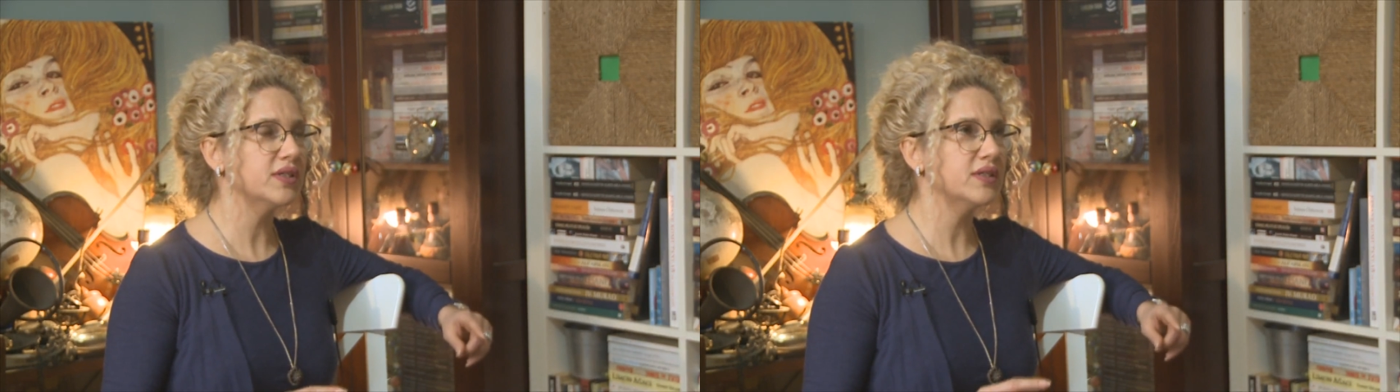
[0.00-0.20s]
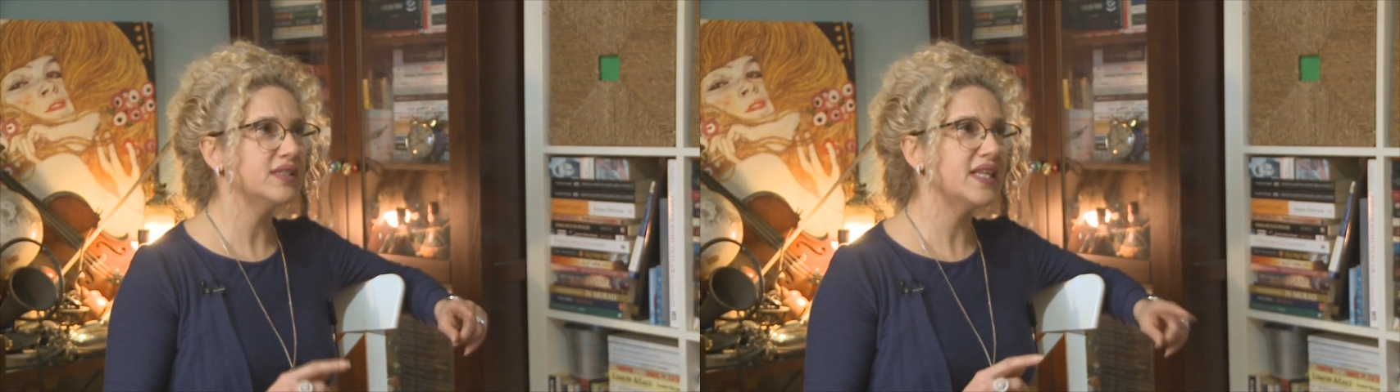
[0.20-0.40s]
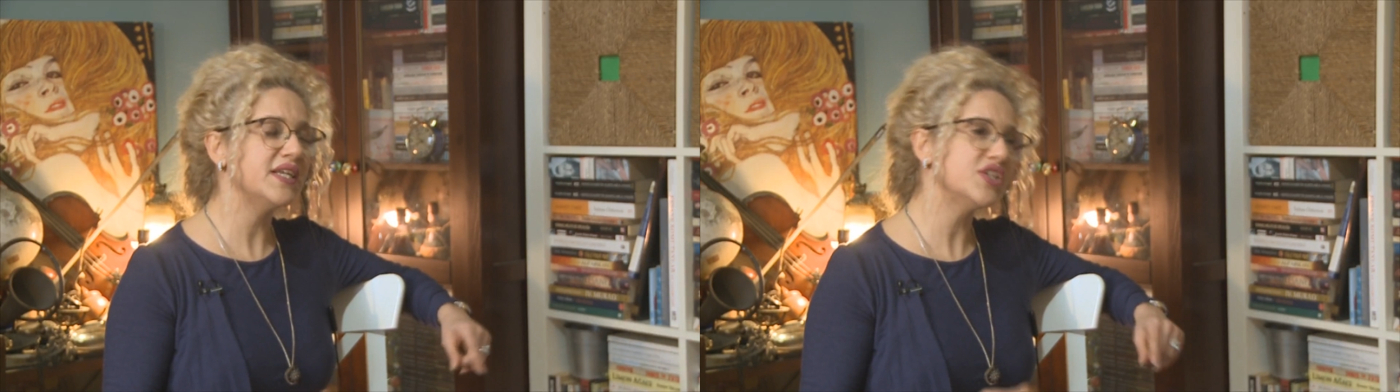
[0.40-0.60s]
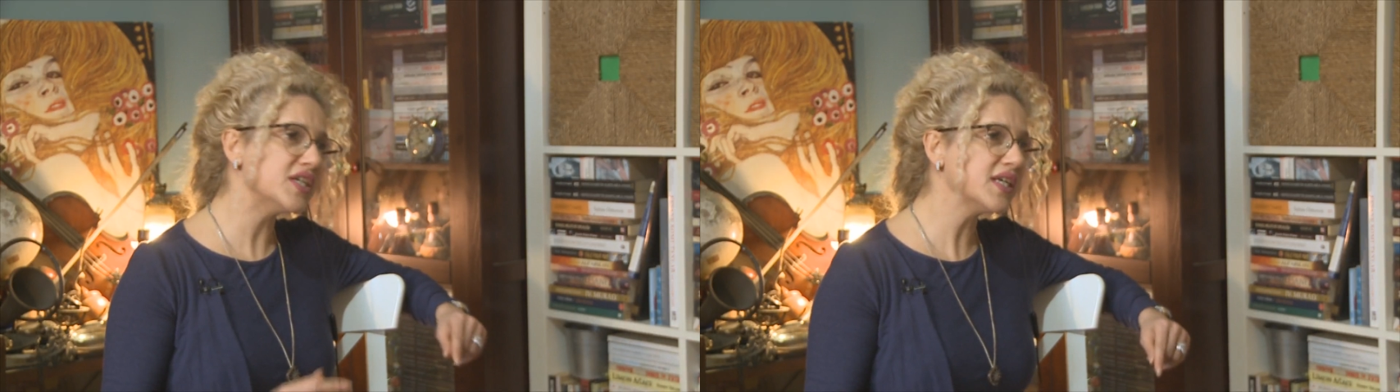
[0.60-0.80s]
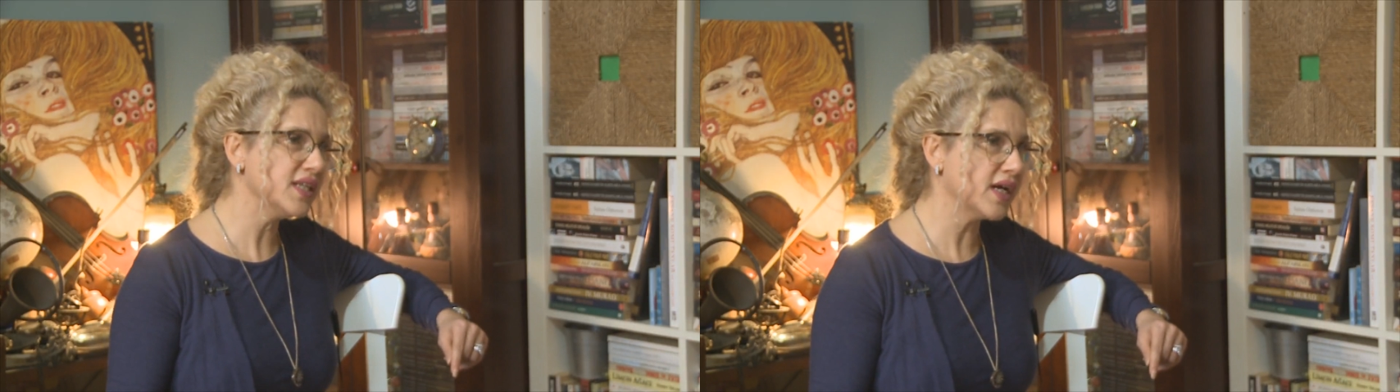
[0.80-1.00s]

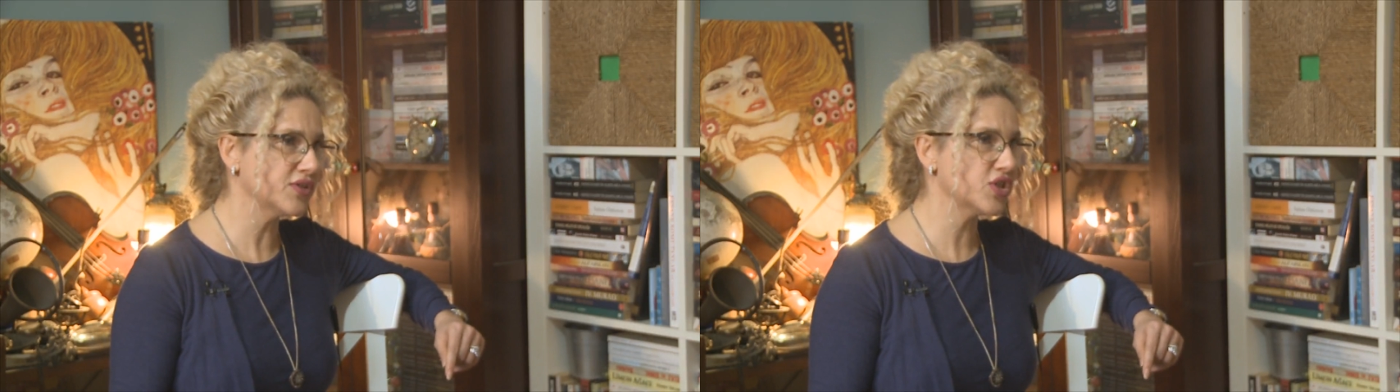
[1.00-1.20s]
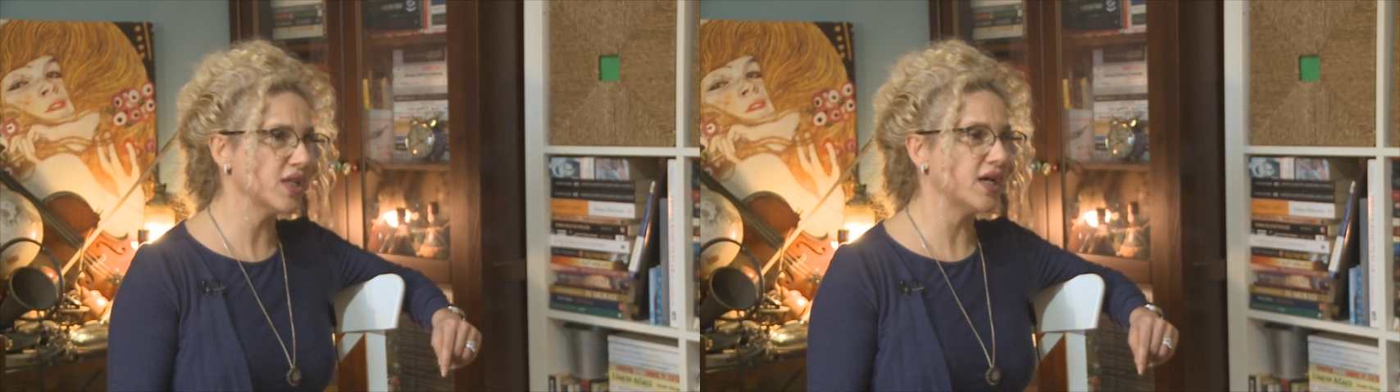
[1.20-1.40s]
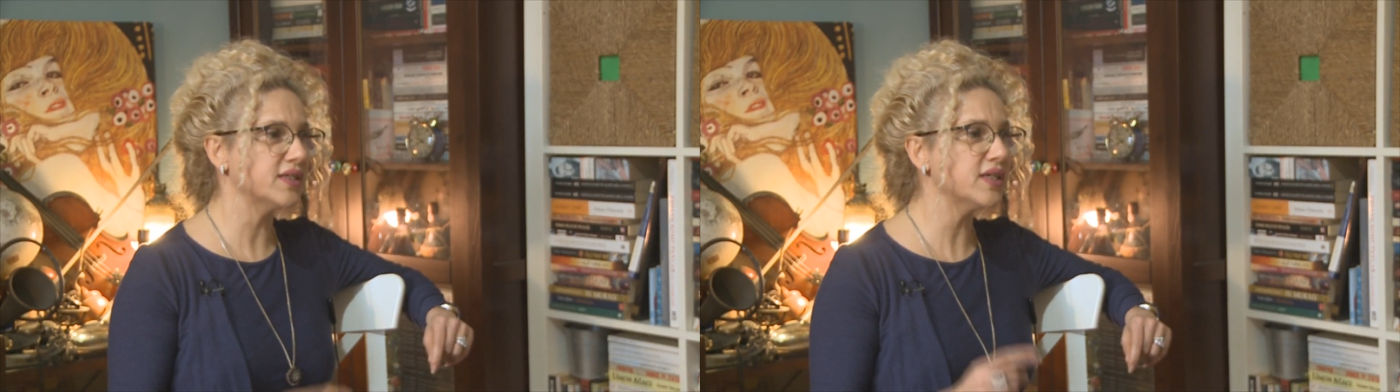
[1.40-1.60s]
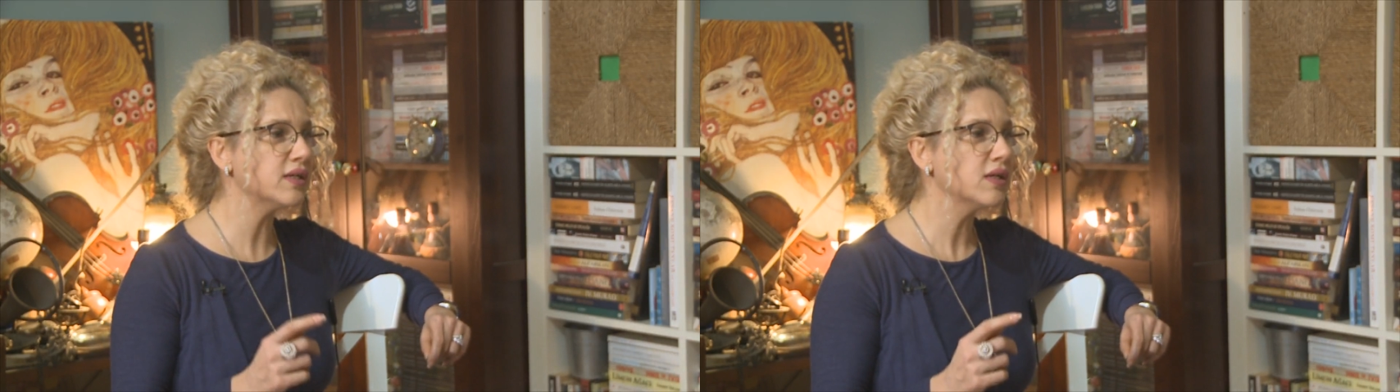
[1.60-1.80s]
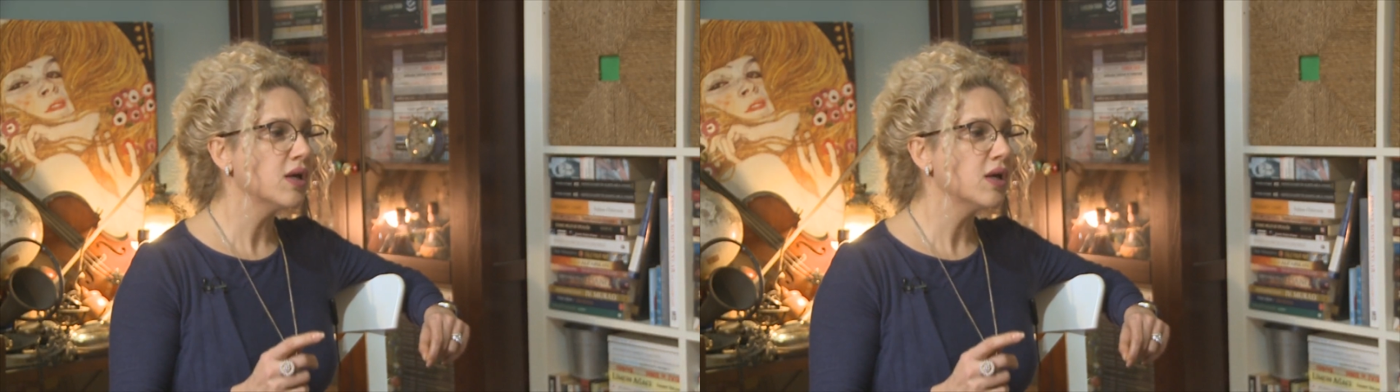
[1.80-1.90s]
değişik inançlarda